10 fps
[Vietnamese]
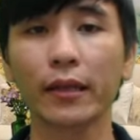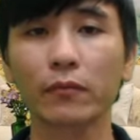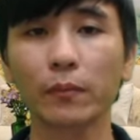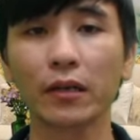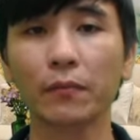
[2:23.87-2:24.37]
theo
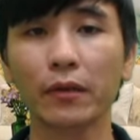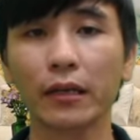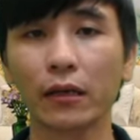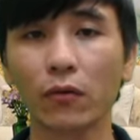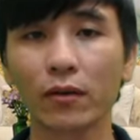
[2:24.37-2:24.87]
tâm linh mình nhìn
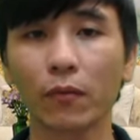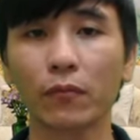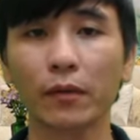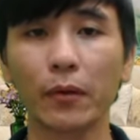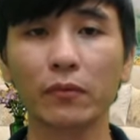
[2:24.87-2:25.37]
con rồng
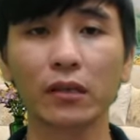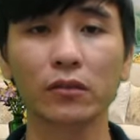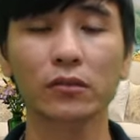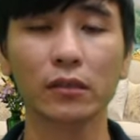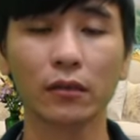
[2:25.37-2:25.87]
là biểu trưng
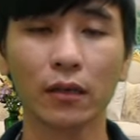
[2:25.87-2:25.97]
cho sự